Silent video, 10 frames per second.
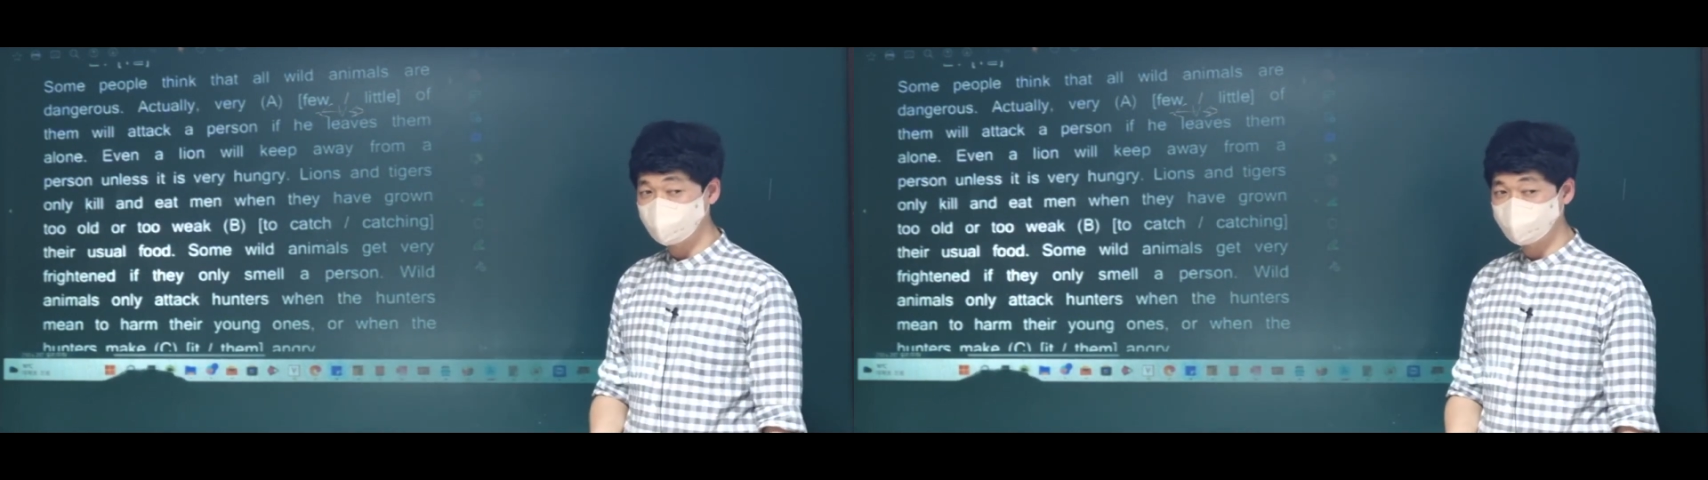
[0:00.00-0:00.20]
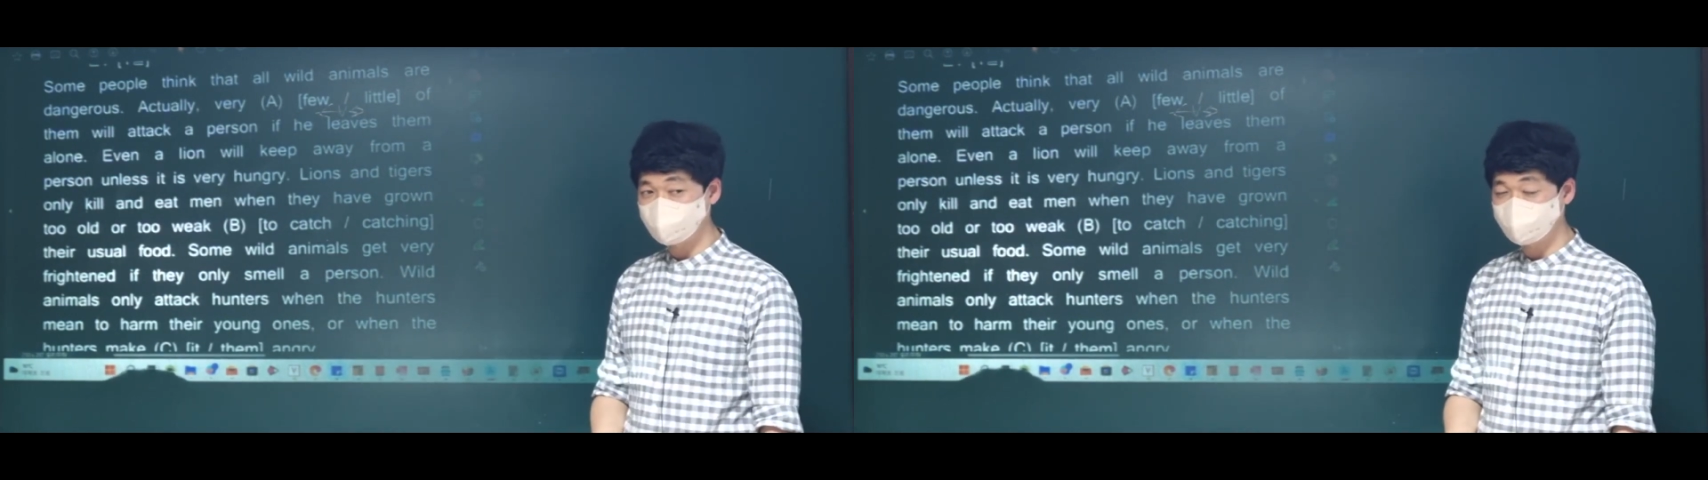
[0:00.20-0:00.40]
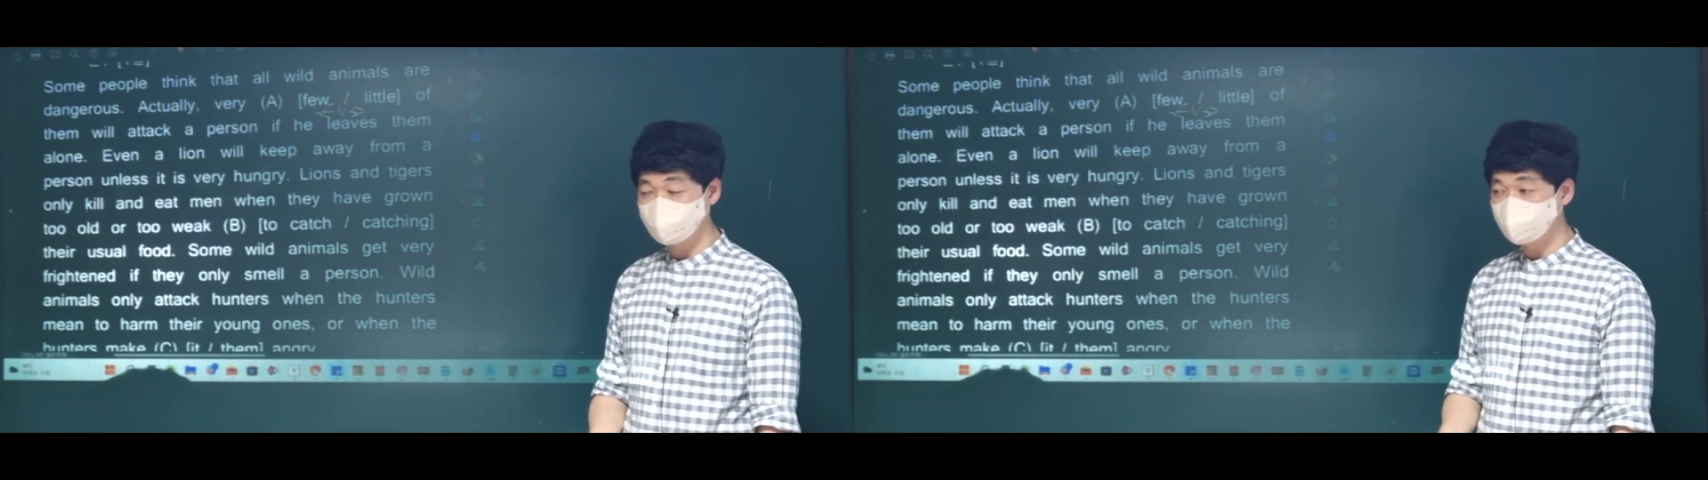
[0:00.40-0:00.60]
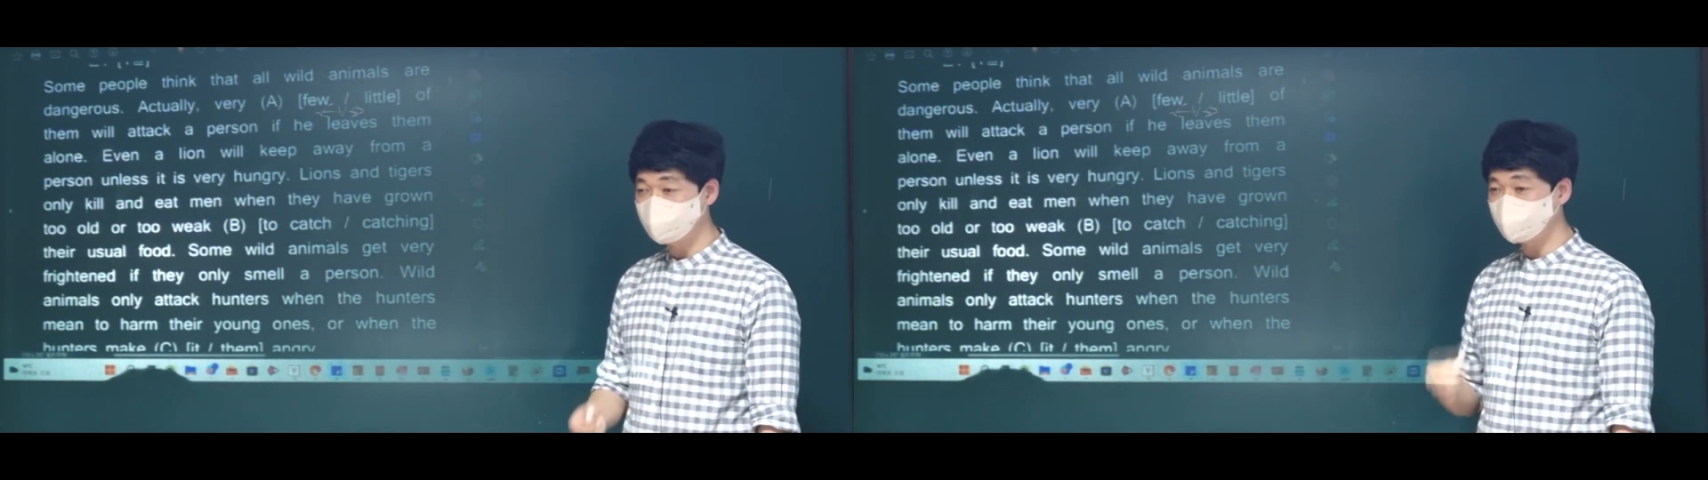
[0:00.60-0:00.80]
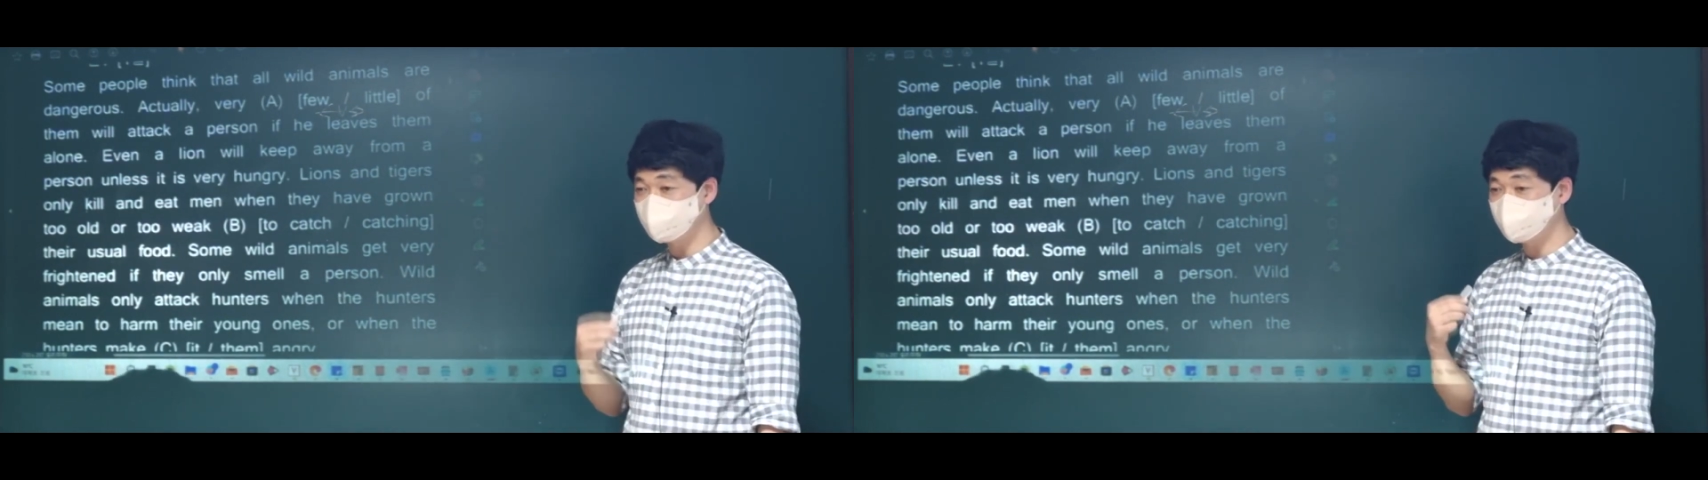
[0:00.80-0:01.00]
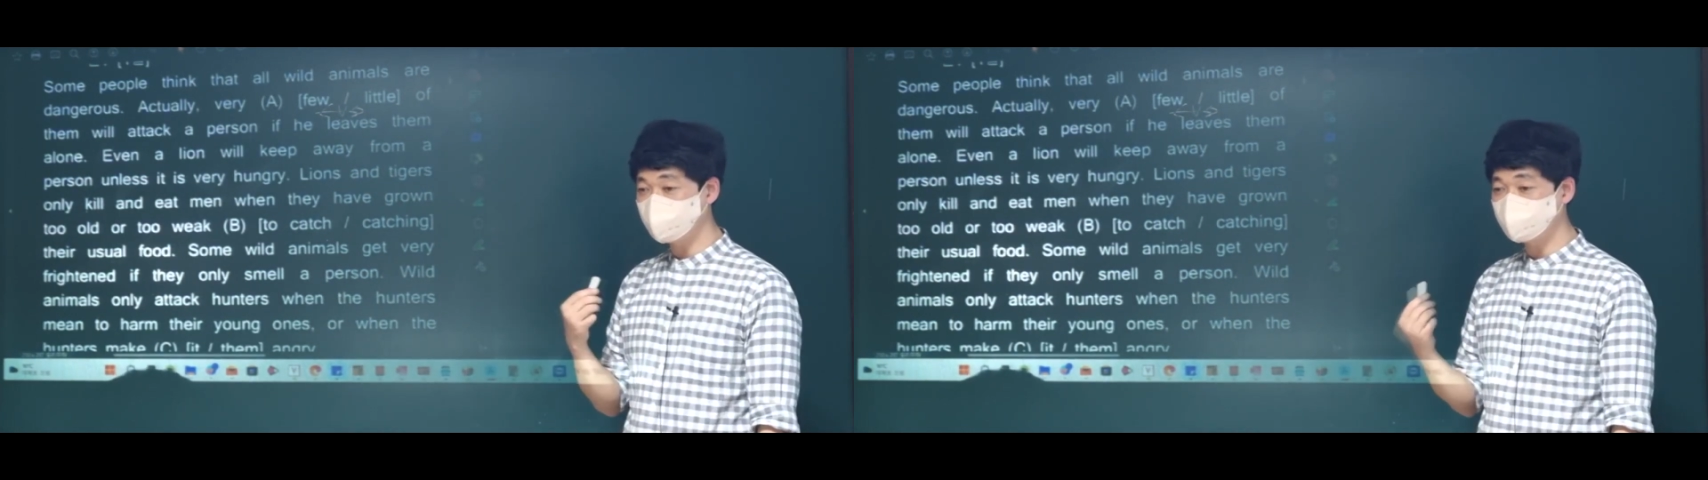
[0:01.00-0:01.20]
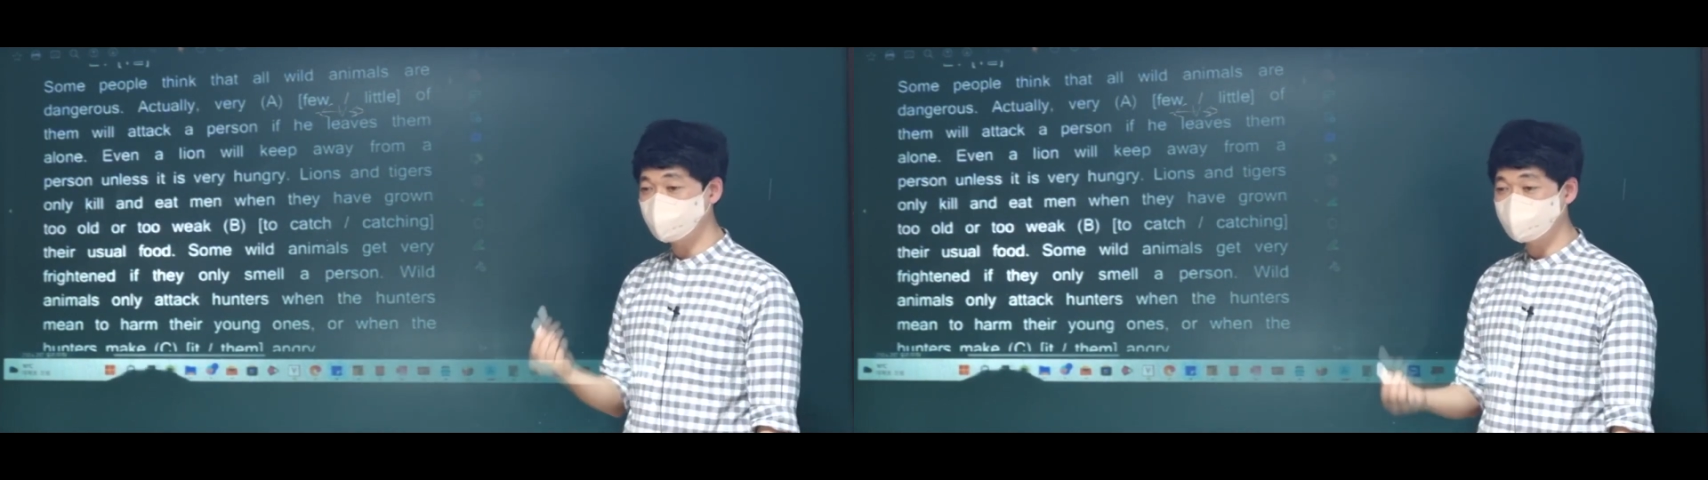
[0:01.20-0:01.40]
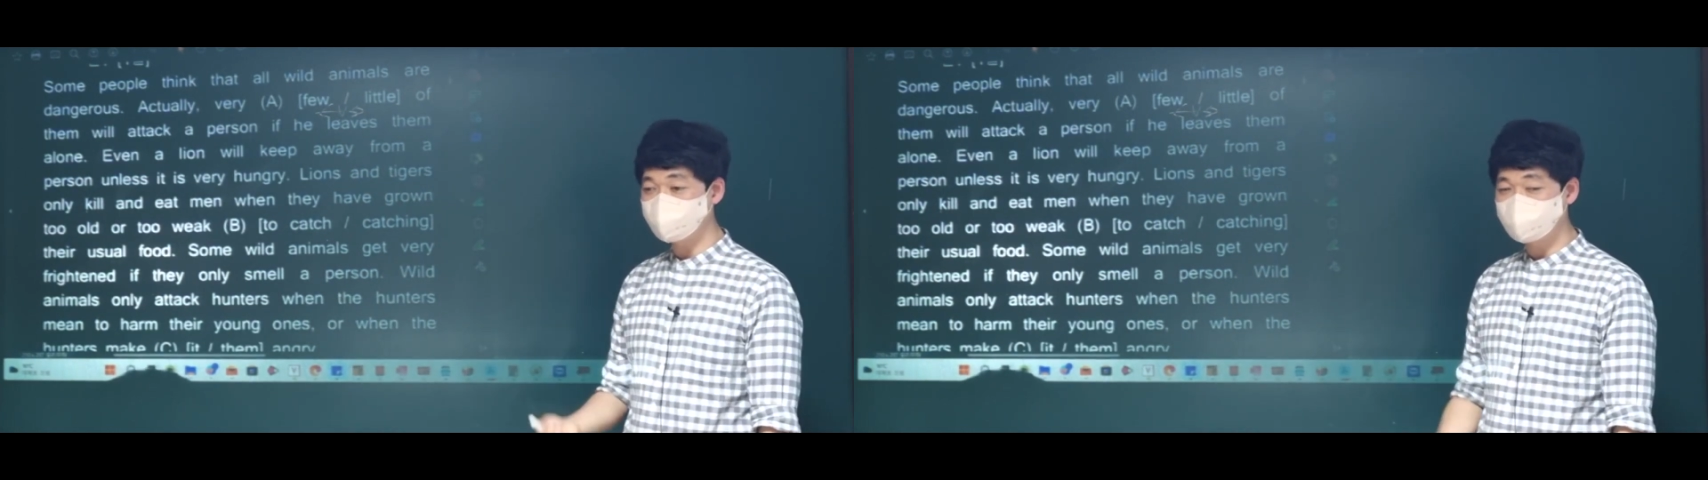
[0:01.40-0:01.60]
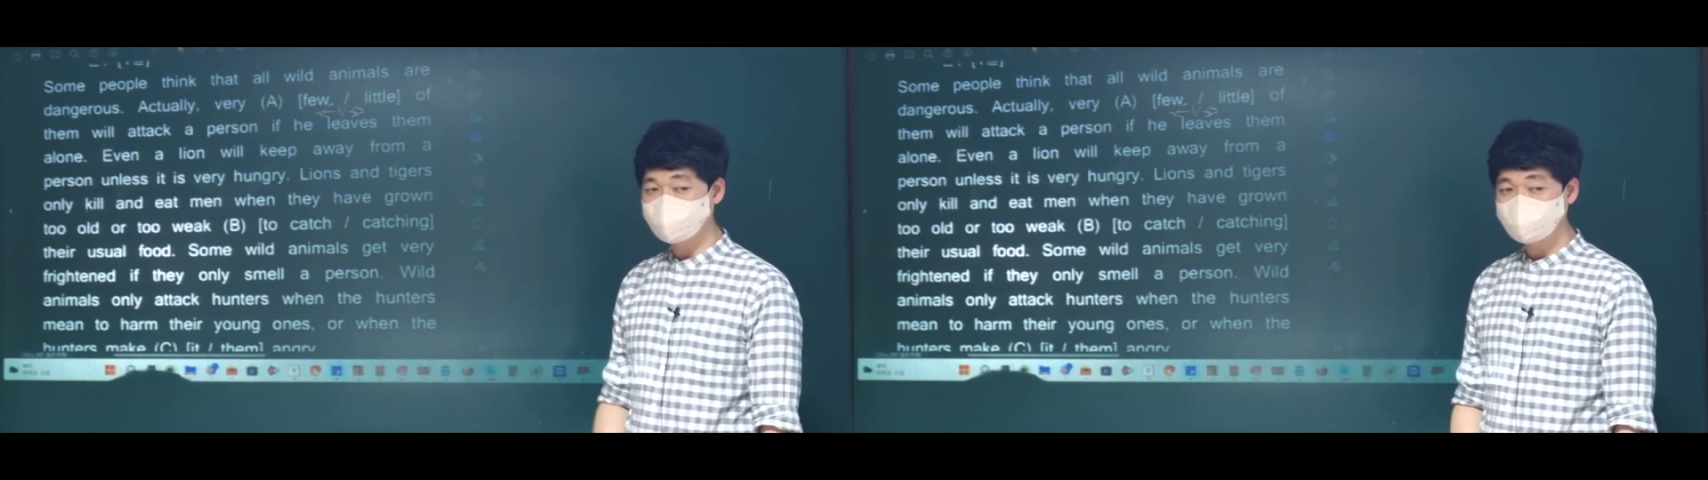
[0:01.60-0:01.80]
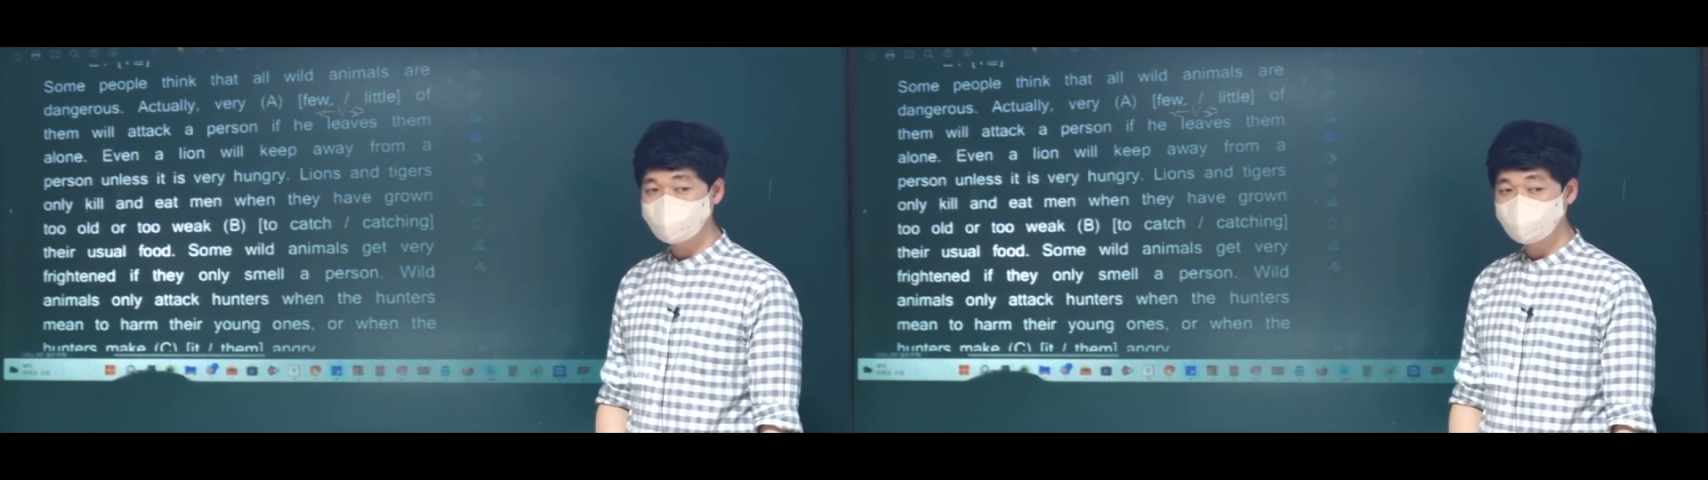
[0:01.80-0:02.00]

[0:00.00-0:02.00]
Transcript: 나온다 little 뒤에는 뭐가 나온다?